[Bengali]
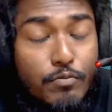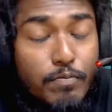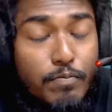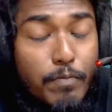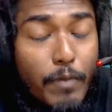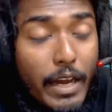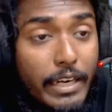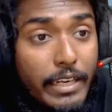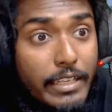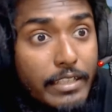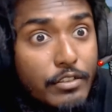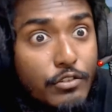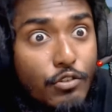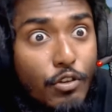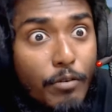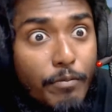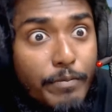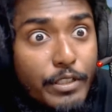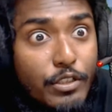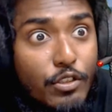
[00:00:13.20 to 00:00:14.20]
মানে
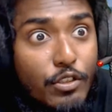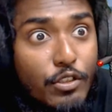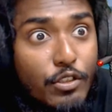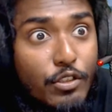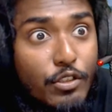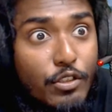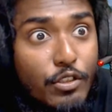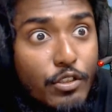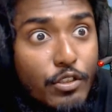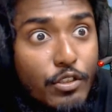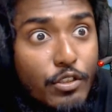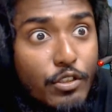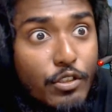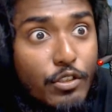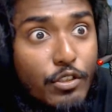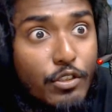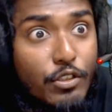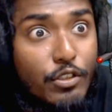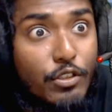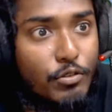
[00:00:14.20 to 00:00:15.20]
স্তম্ভিত শঙ্কিত
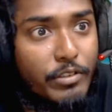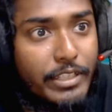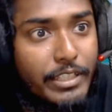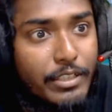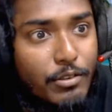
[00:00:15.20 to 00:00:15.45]
হতচকিত